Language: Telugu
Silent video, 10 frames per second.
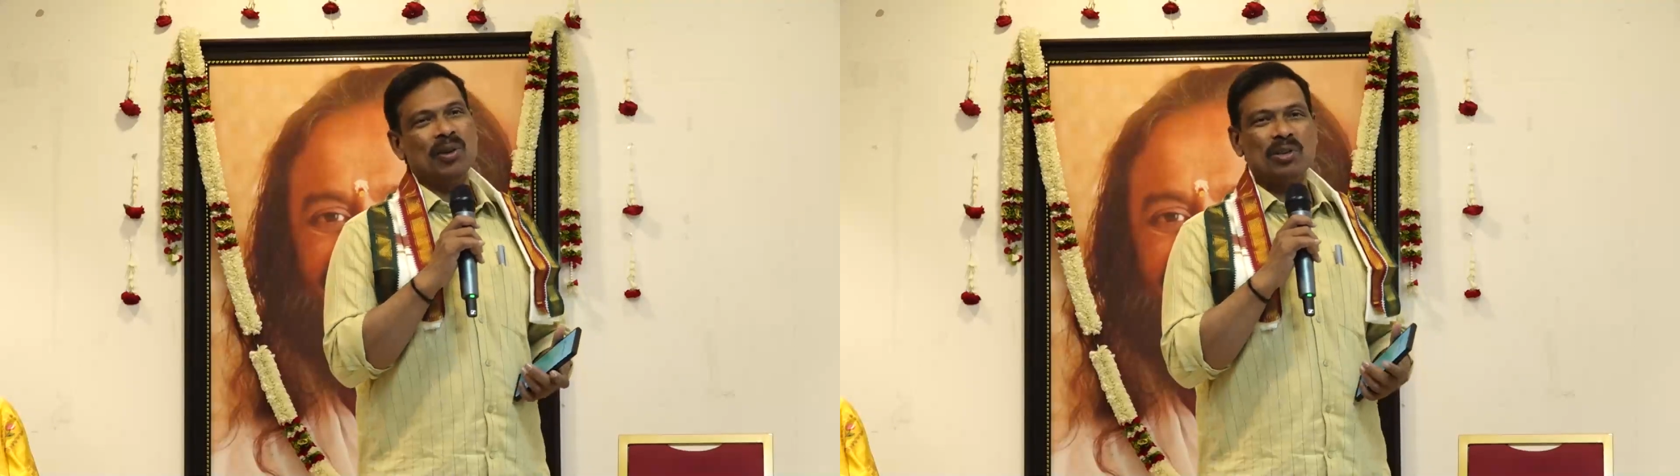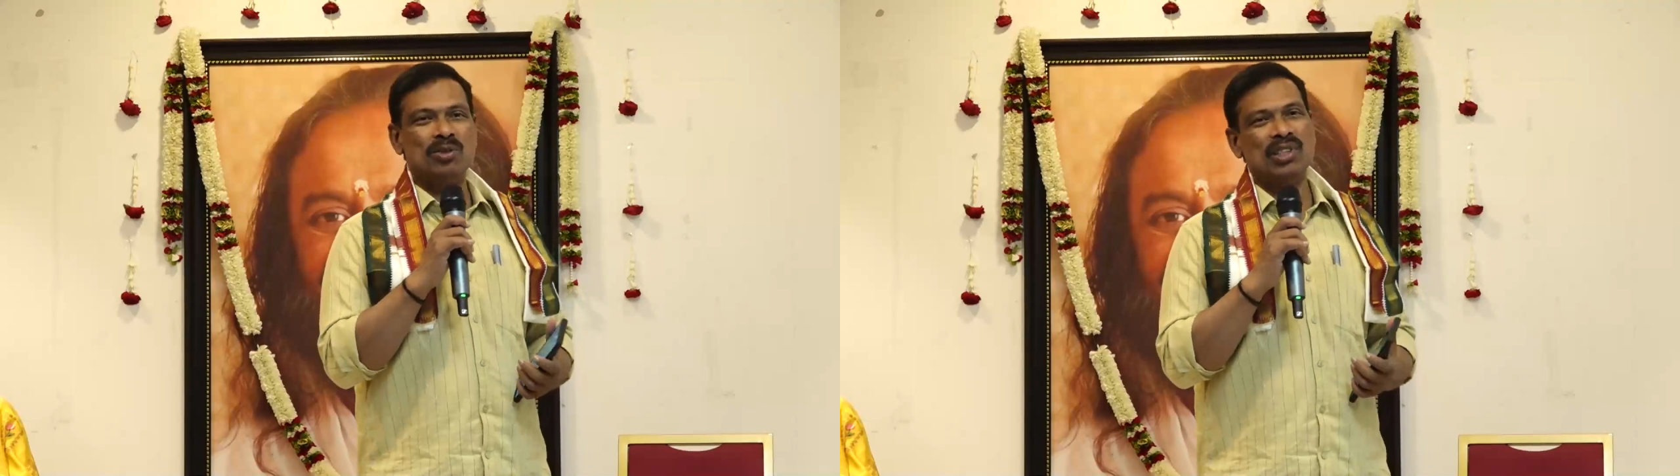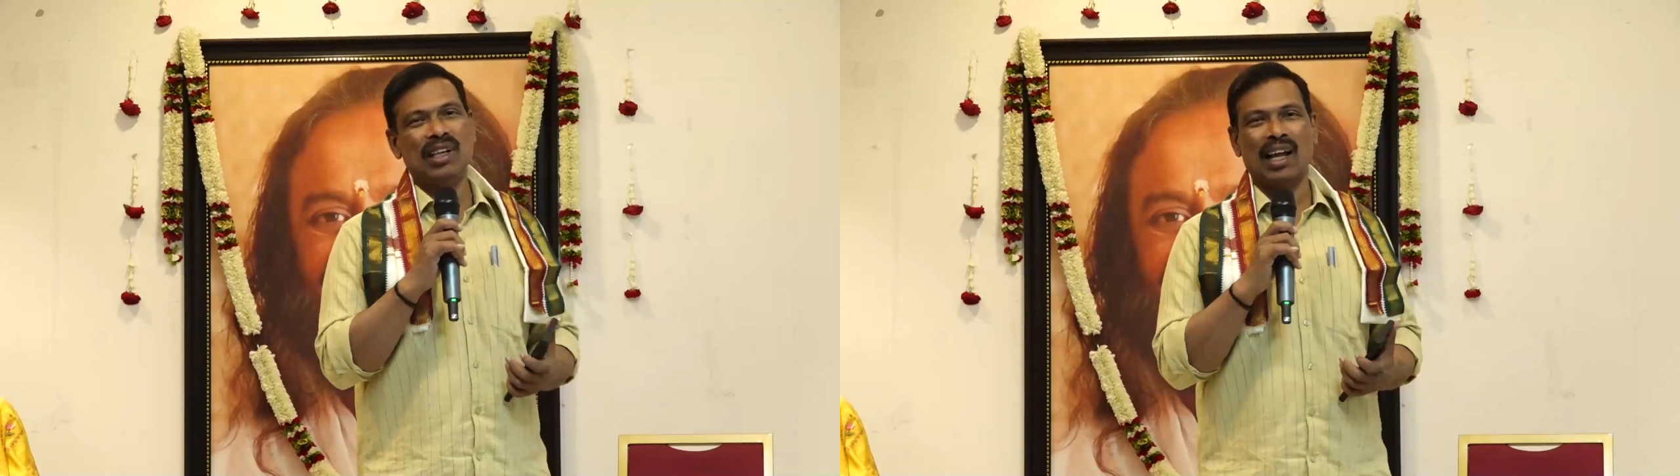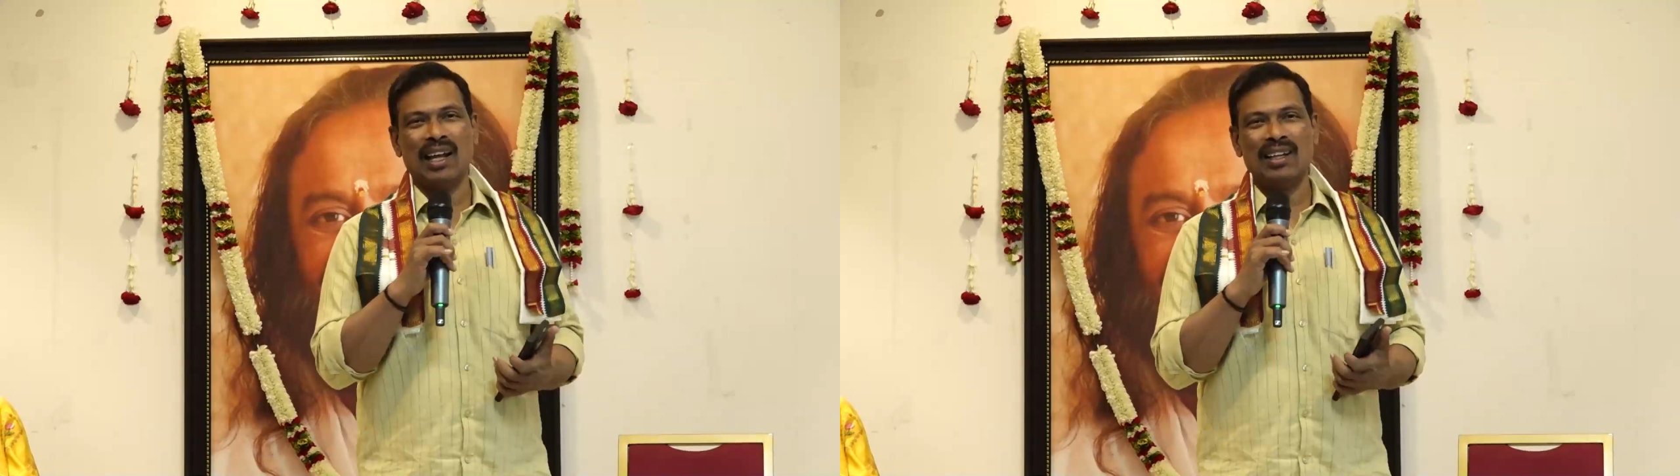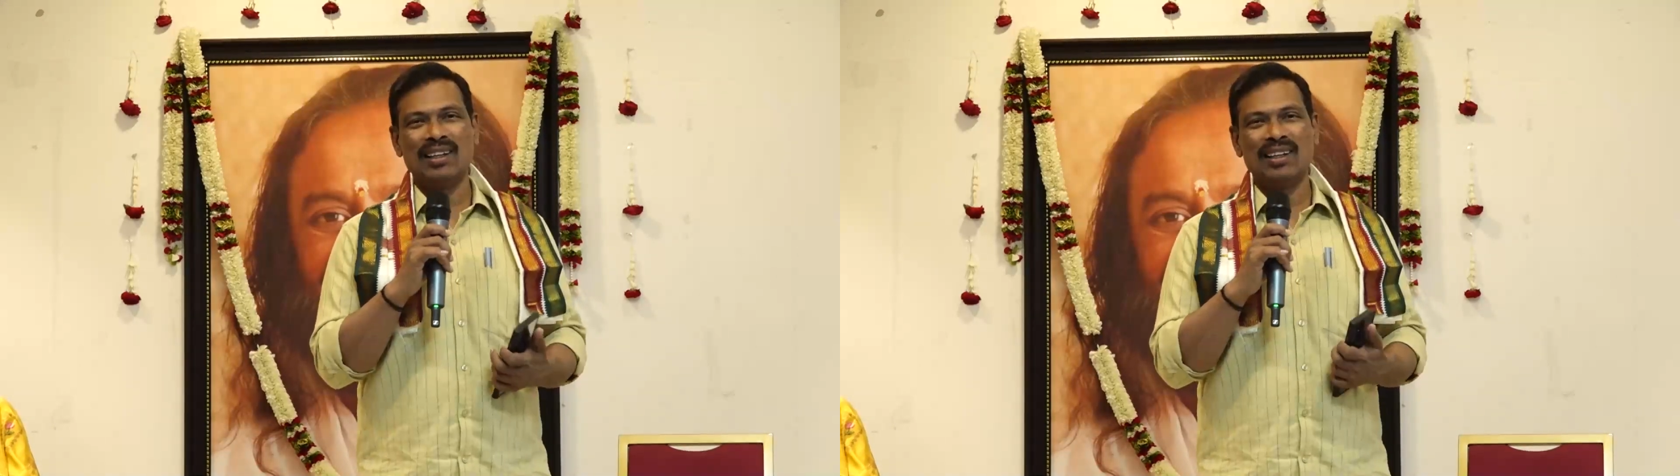ఉన్నది చూసినలా
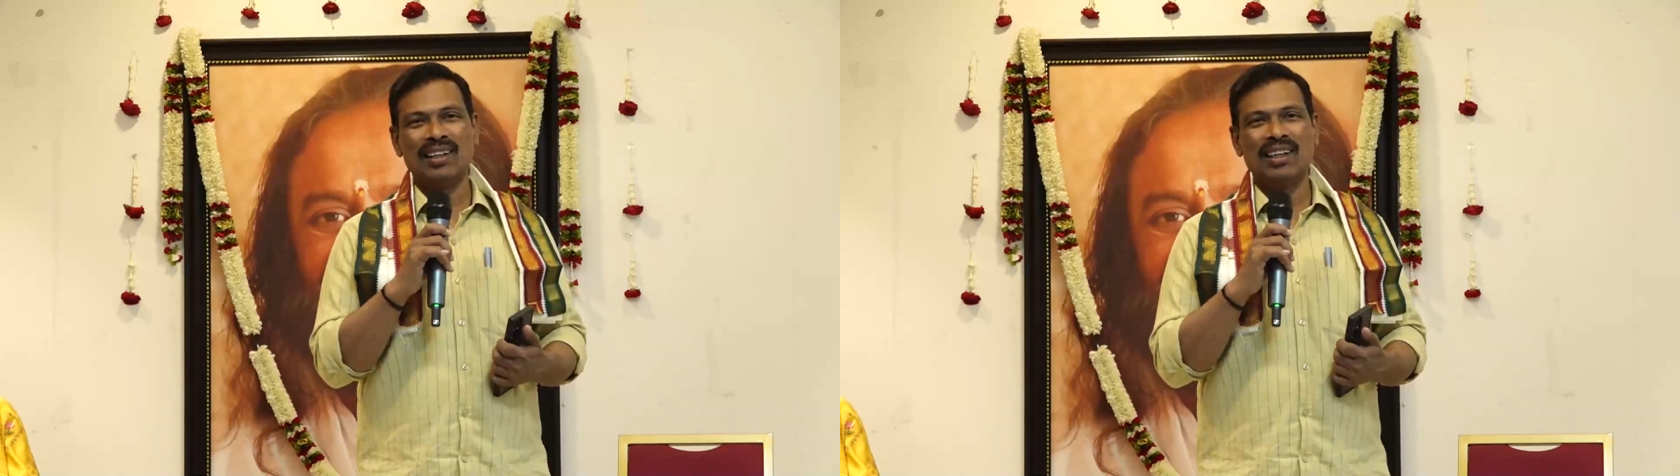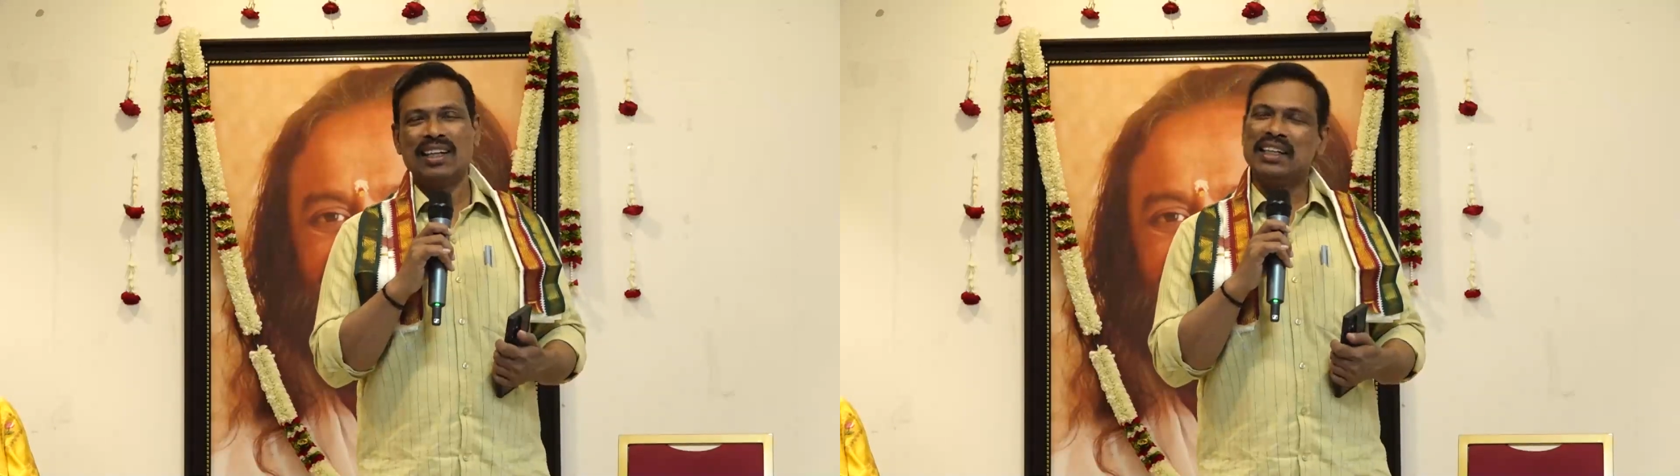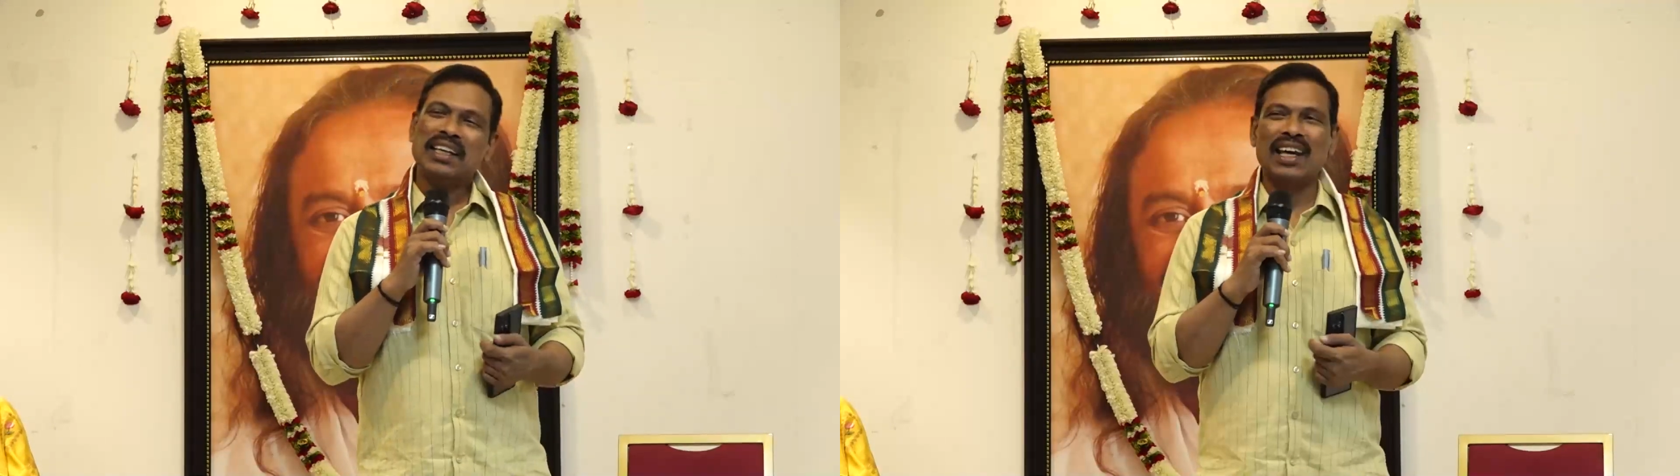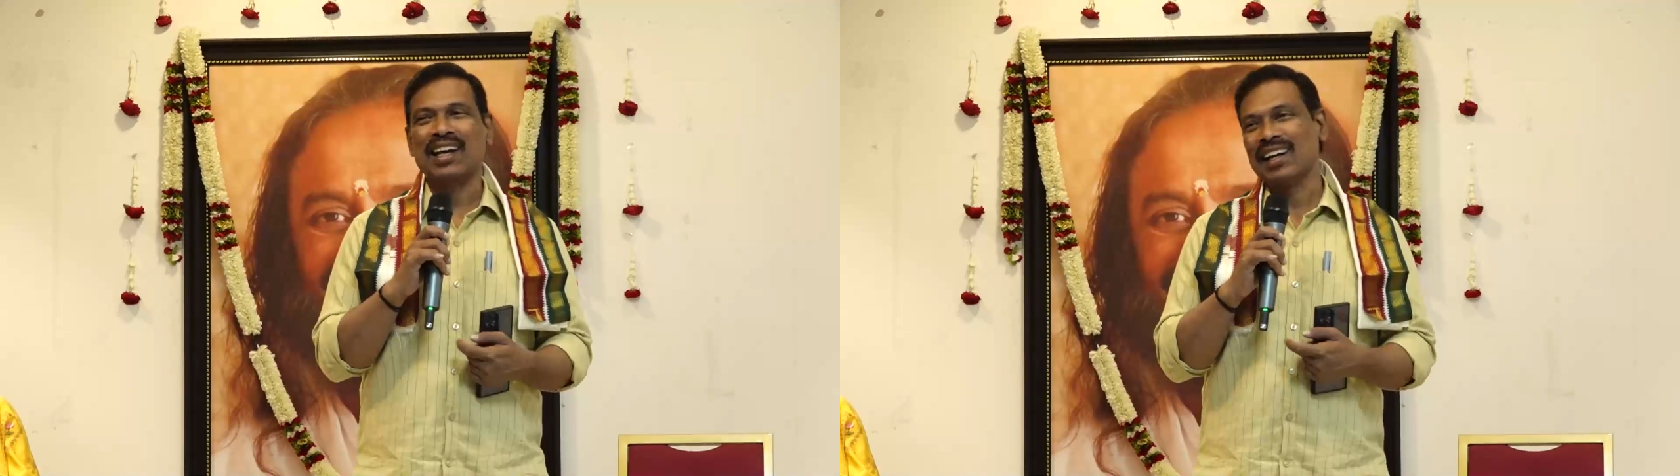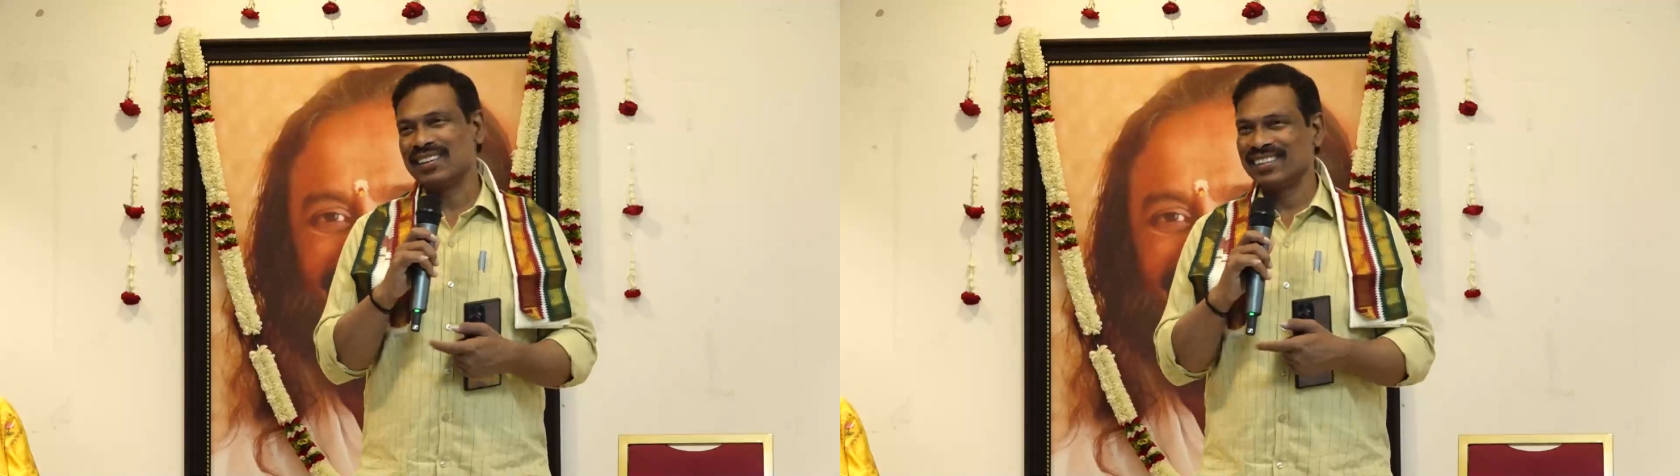ఇది కేక